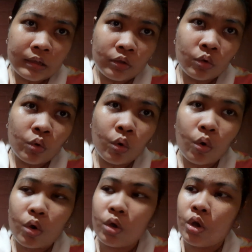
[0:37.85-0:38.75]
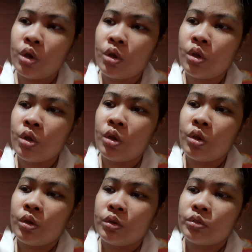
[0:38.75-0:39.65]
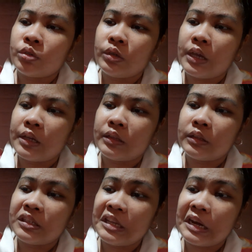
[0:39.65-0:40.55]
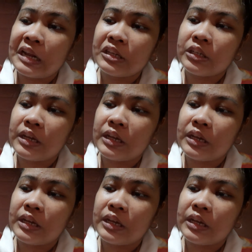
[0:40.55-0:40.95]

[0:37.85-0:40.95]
yung hook so yan nasira na siya